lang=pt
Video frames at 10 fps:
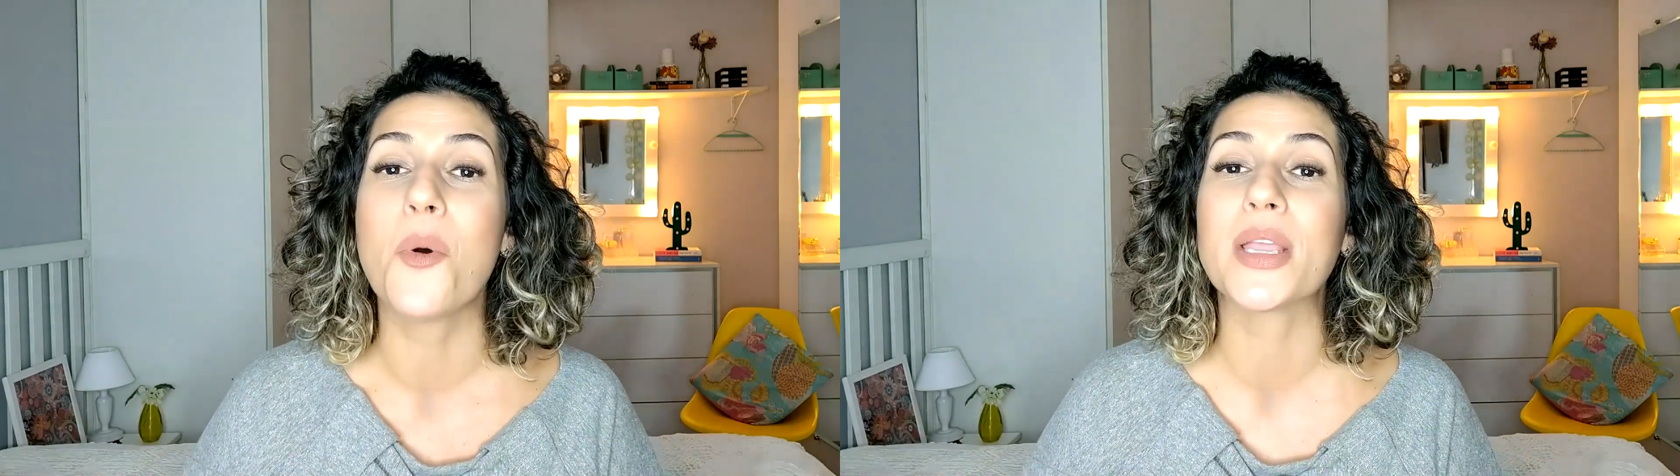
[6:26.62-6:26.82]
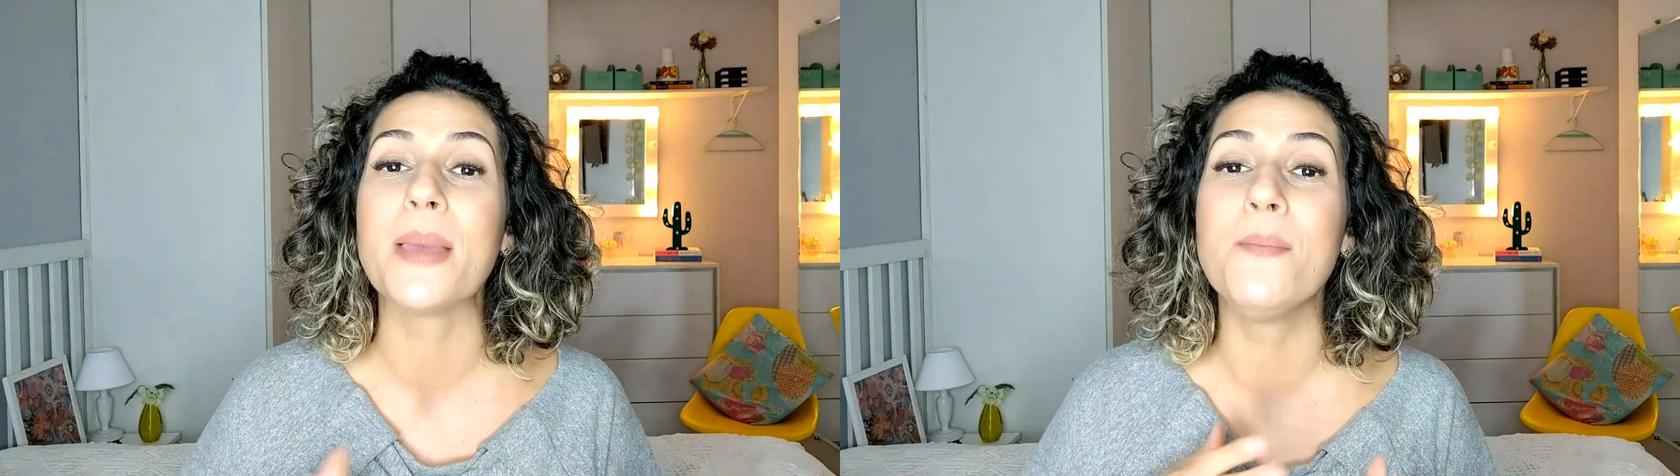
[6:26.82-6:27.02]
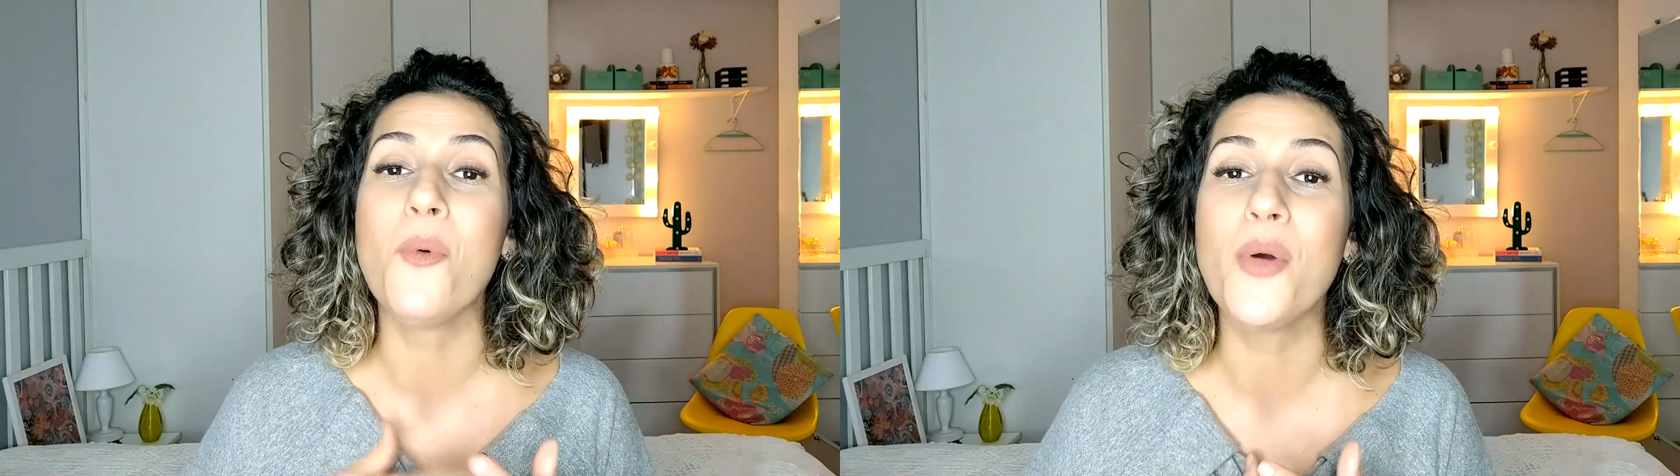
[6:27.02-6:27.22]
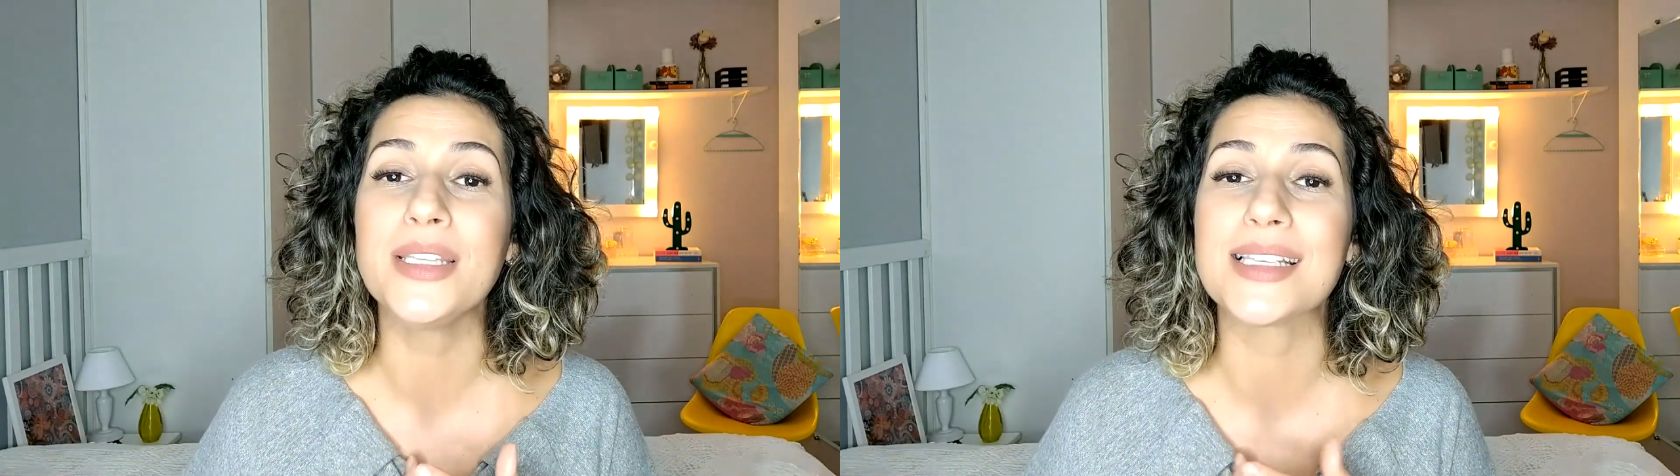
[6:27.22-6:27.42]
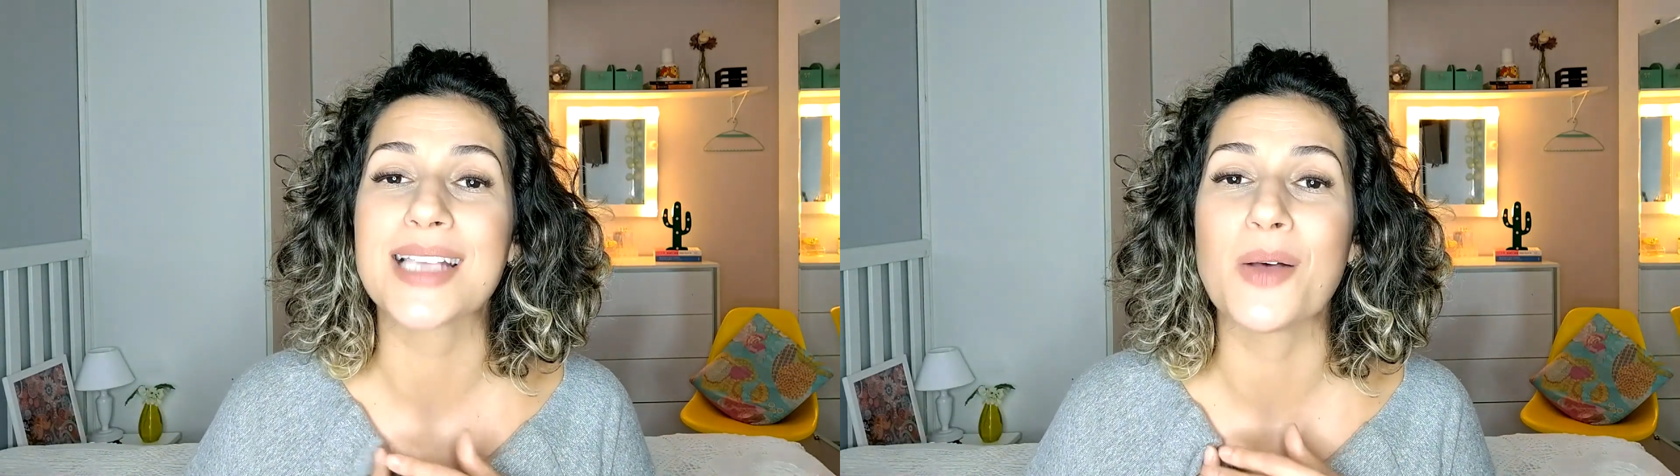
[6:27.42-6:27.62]
Porque
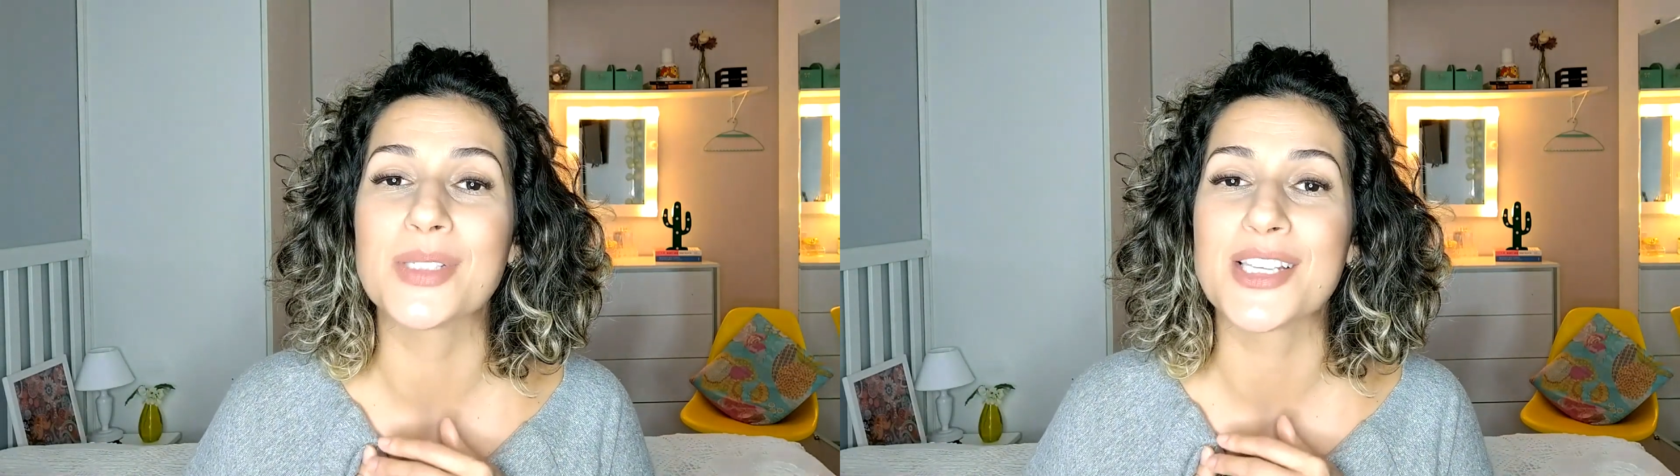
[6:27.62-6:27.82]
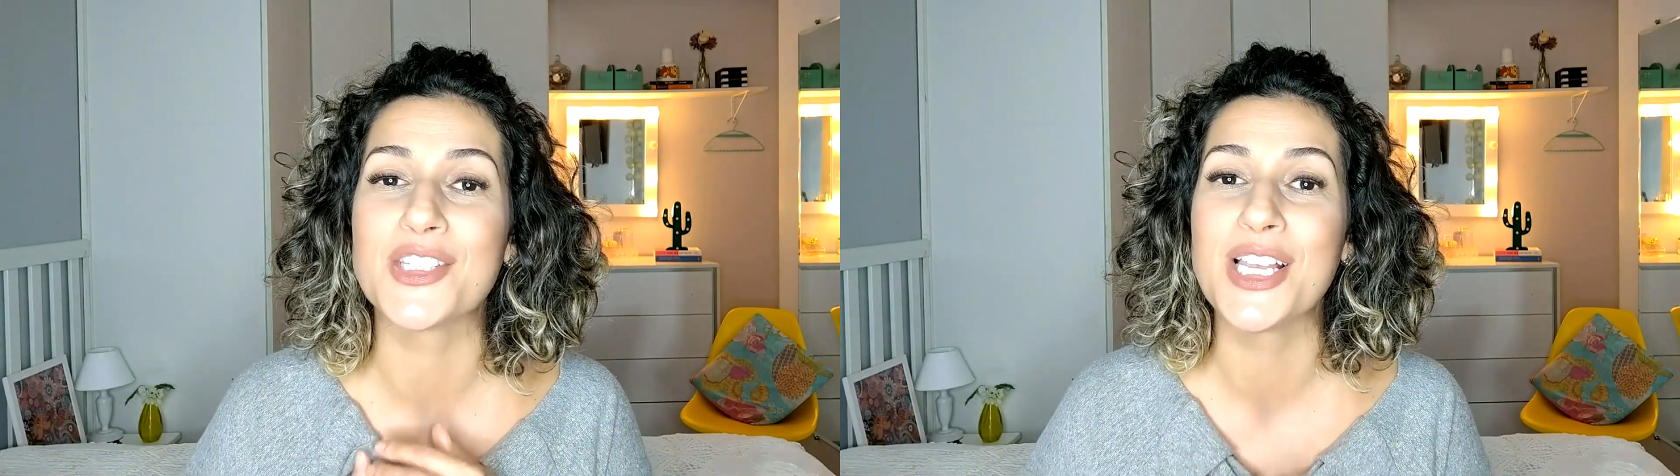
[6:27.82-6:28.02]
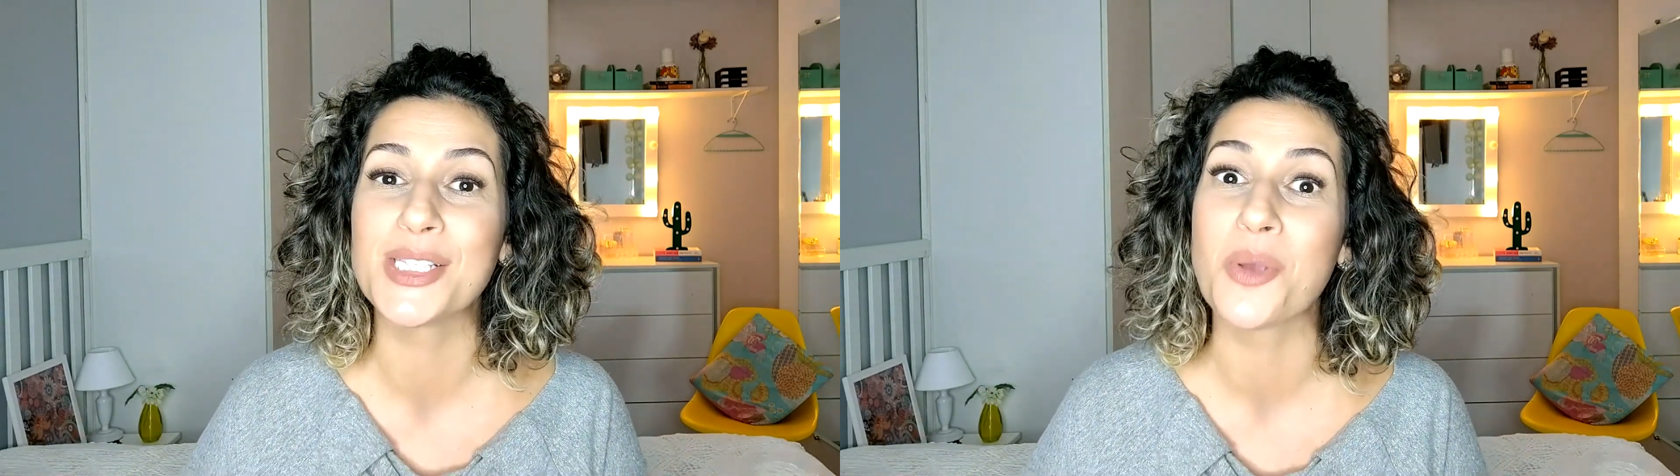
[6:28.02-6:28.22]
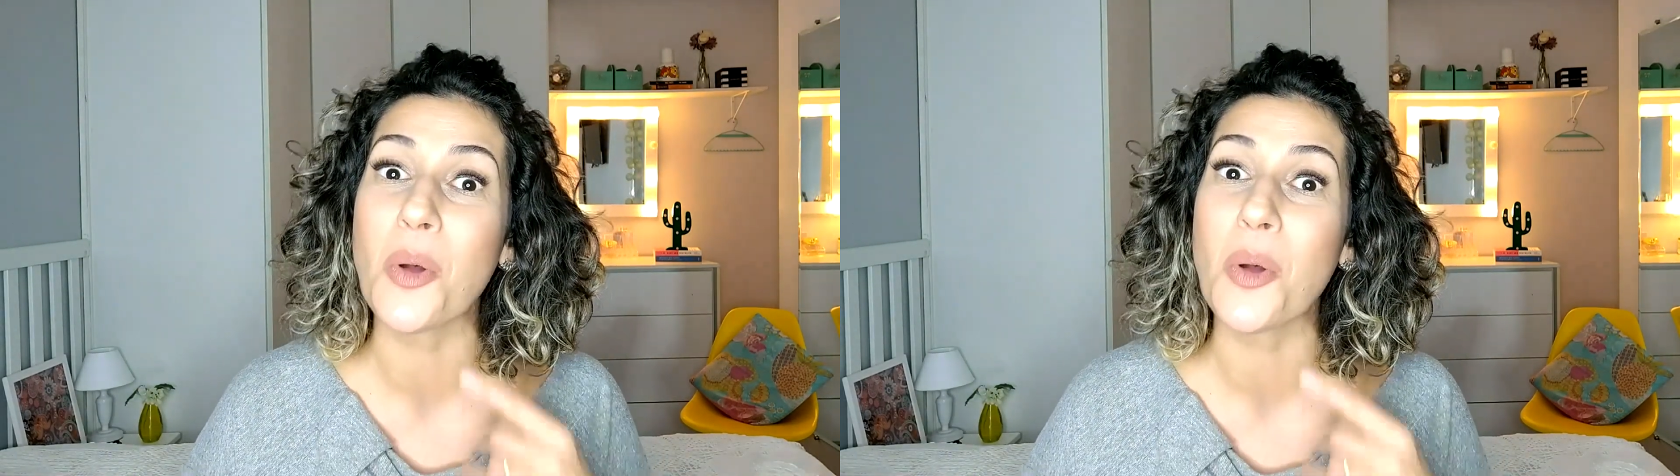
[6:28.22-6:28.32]
muitas calças jeans,